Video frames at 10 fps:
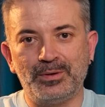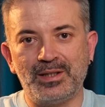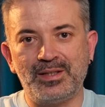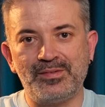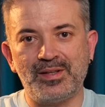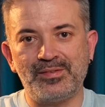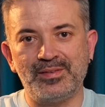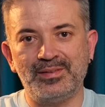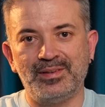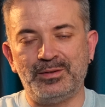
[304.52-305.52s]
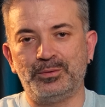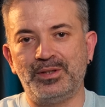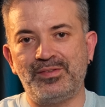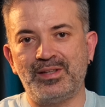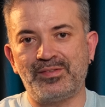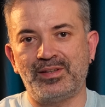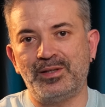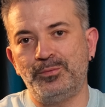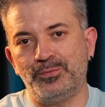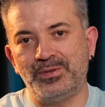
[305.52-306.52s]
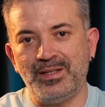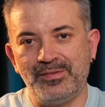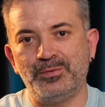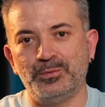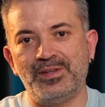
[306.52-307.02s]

dolar kazansın. E, dolayısıyla sana %50'sini